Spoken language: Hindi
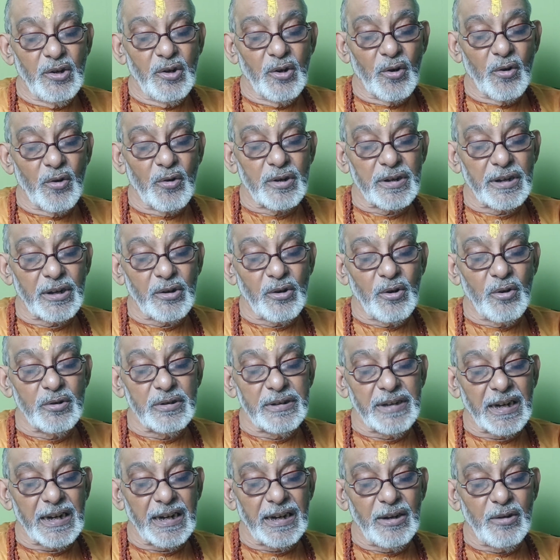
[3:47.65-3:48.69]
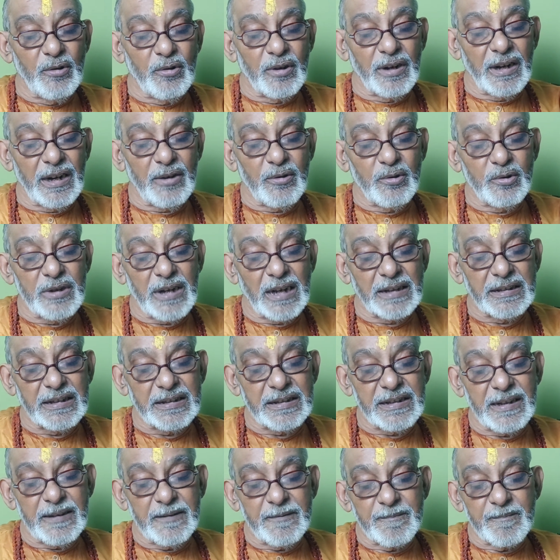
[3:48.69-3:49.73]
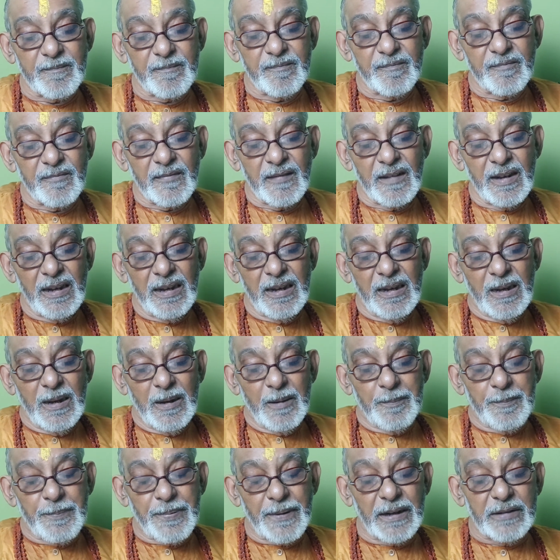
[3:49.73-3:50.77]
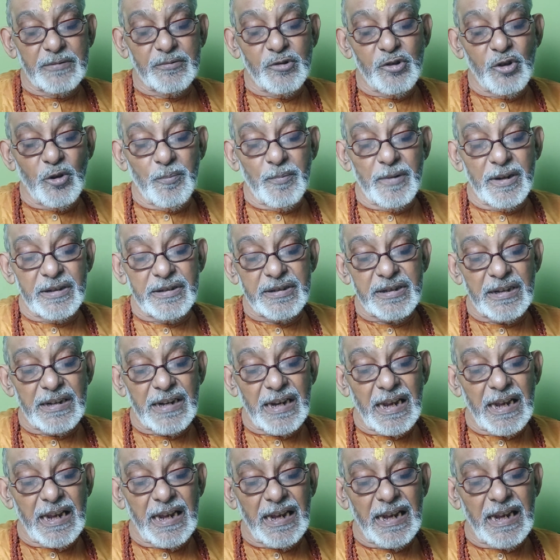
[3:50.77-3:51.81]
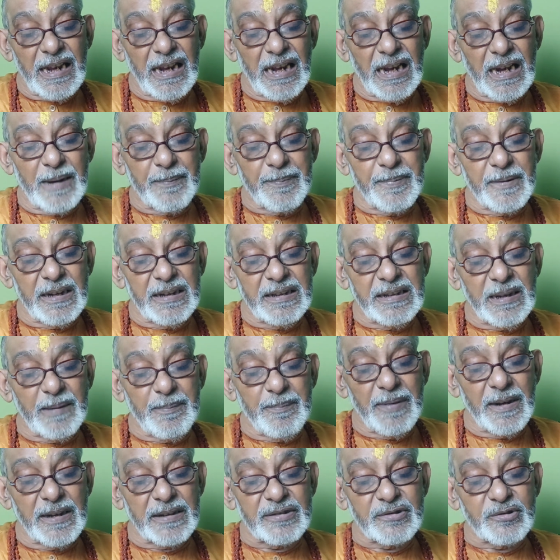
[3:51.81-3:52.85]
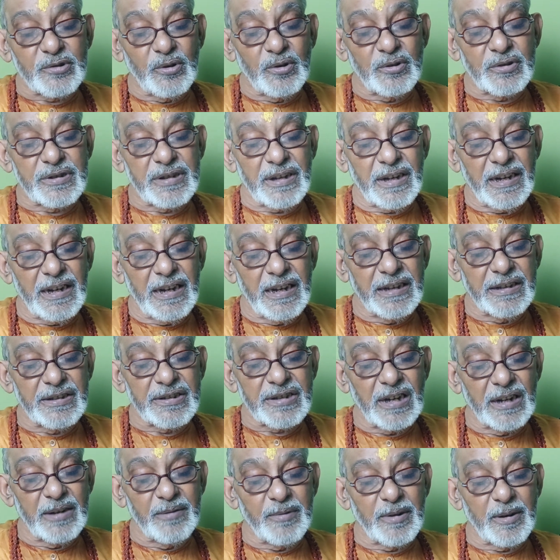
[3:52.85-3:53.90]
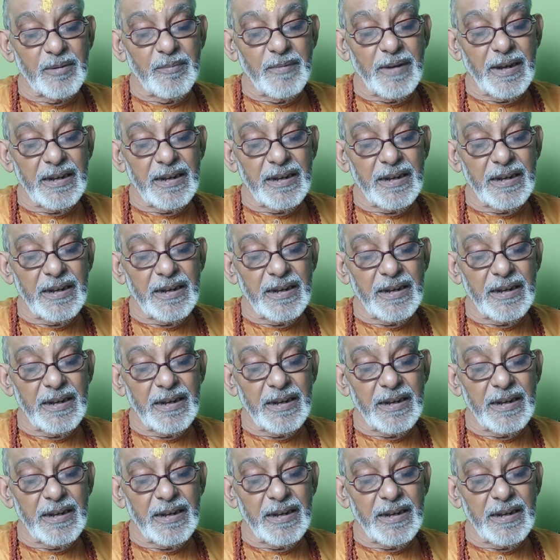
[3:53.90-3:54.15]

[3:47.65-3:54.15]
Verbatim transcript: लोगों के रोंगटे खड़े हो रहे हो जाते थे प्रद्युम्न जी ने अपने दिव्य अस्त्रों से क्षण भर